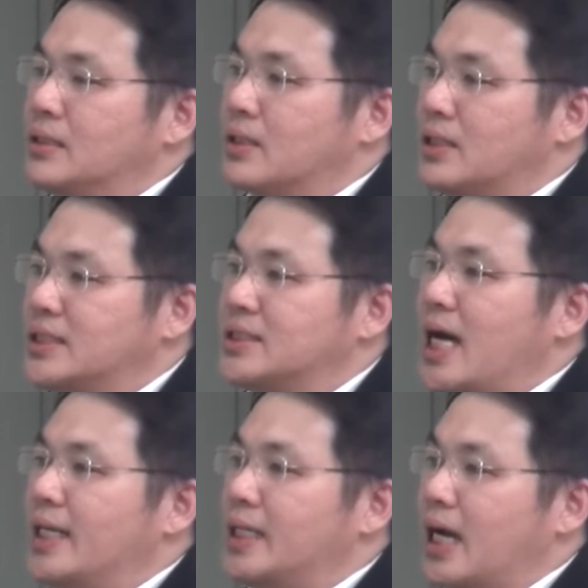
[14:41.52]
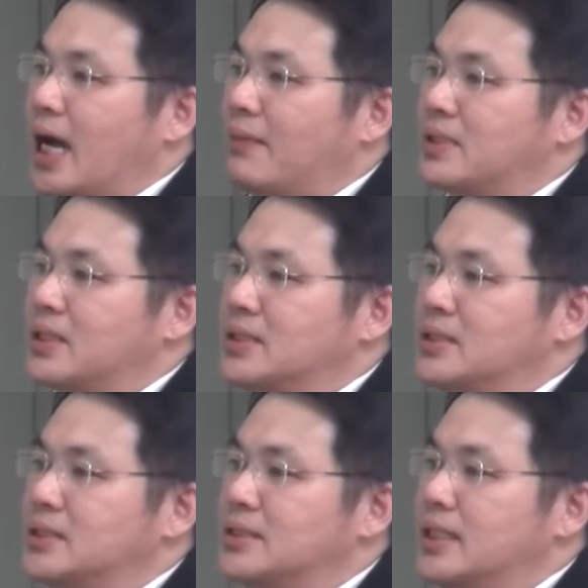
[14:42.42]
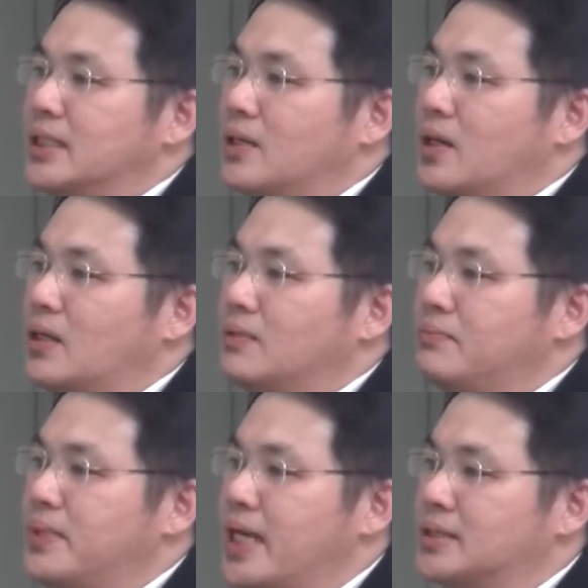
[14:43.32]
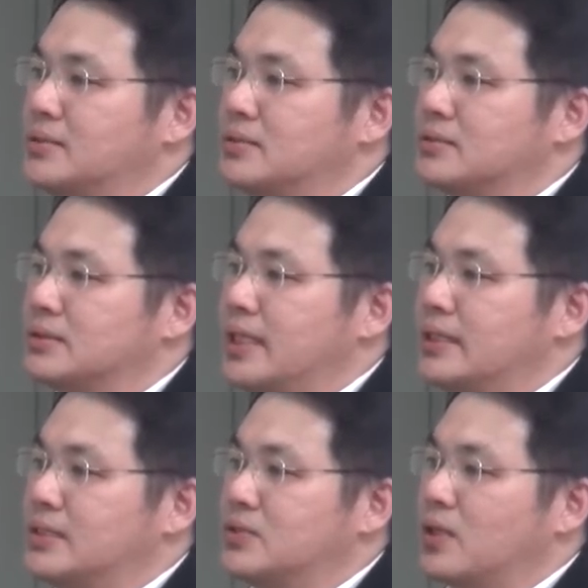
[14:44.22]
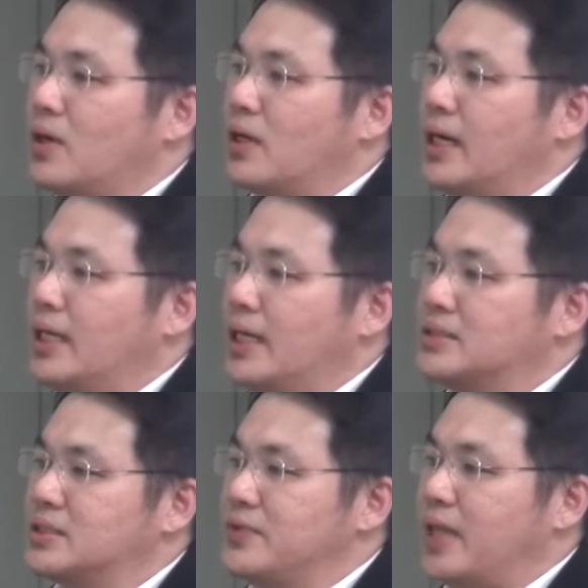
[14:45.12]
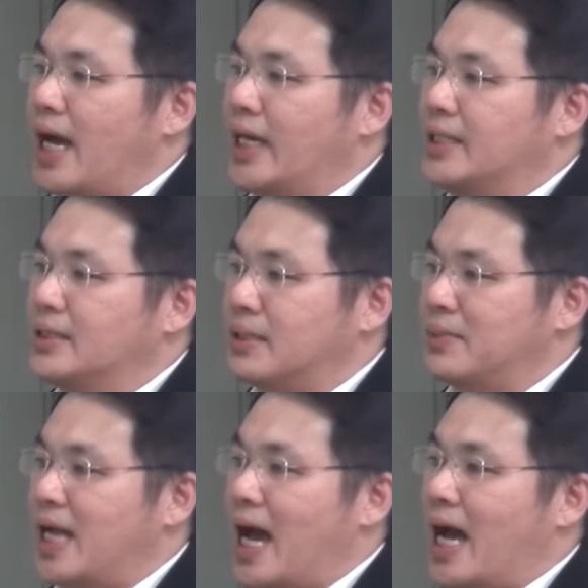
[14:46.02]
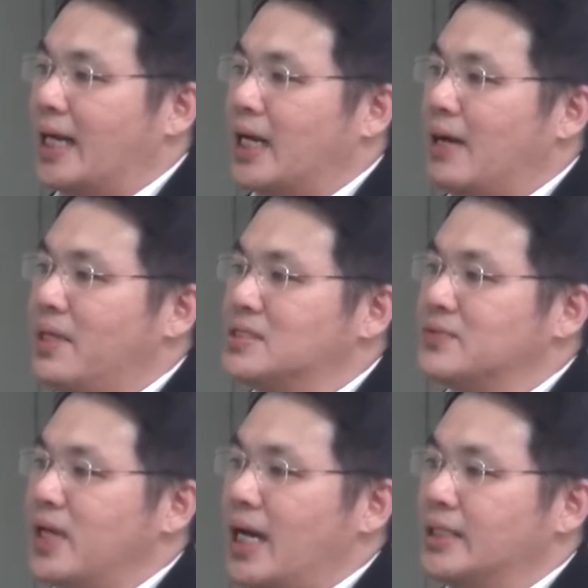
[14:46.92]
คอนดิชันนะครับก็คือในเรื่องของ pH ในในส่วนของ เอ็น ซี วี ไอ ธรรมดานะครับ เอ็น ซี วี ไอ